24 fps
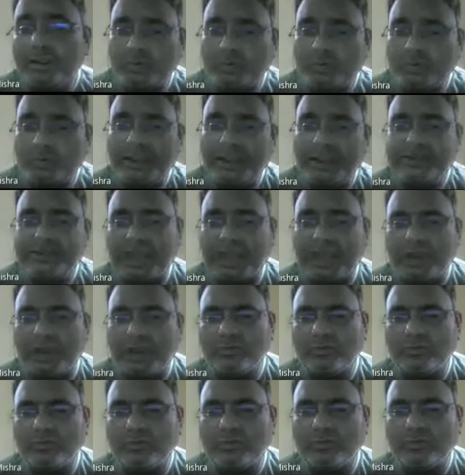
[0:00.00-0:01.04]
शब्द भी
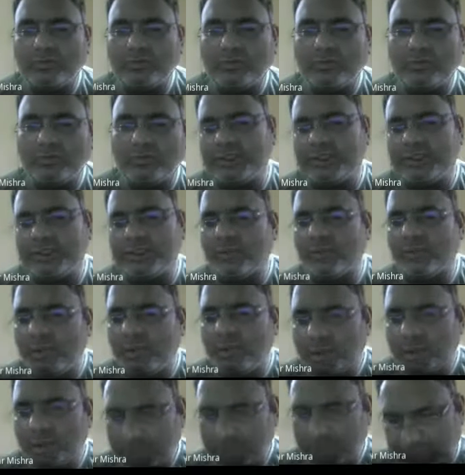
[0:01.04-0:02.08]
ईश्वर के लिए
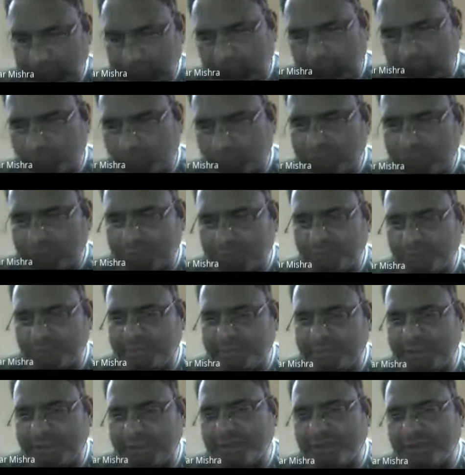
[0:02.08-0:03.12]
इस्तेमाल
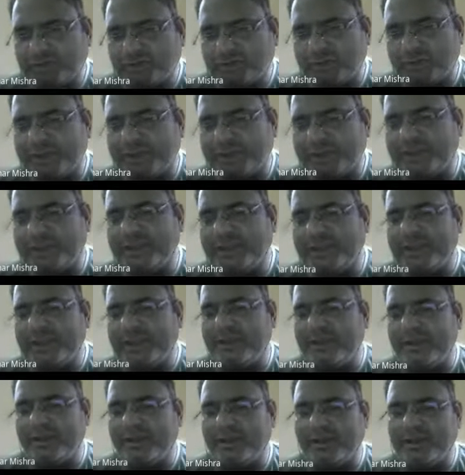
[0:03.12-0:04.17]
किया जाता है
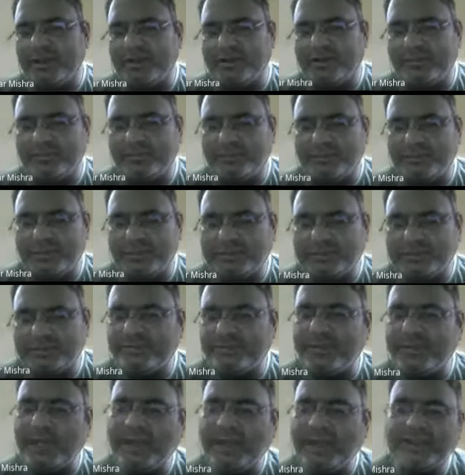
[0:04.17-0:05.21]
मीराबाई ने भी
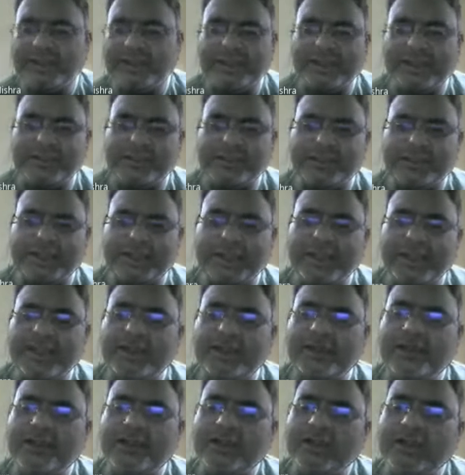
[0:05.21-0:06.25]
कई
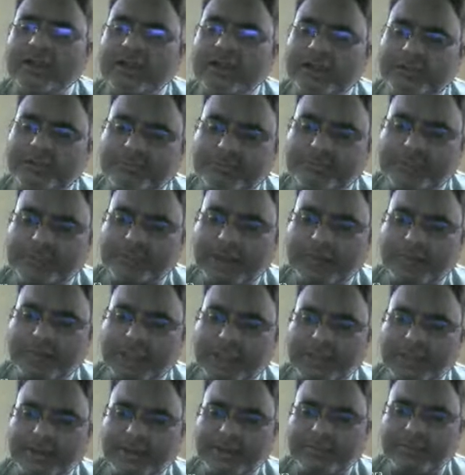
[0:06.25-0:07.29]
जगह इस ठाकुर
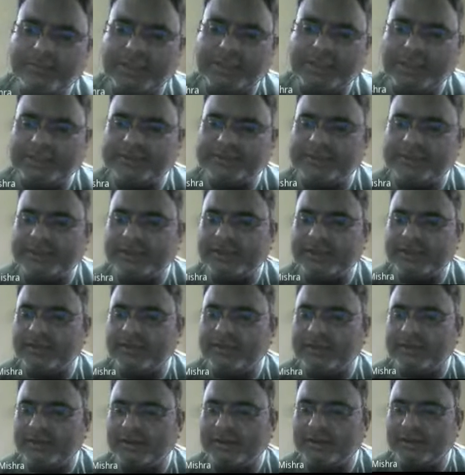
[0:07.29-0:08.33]
शब्द का इस्तेमाल किया
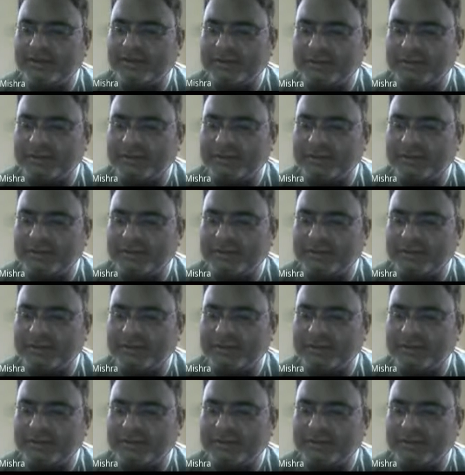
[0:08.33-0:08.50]
है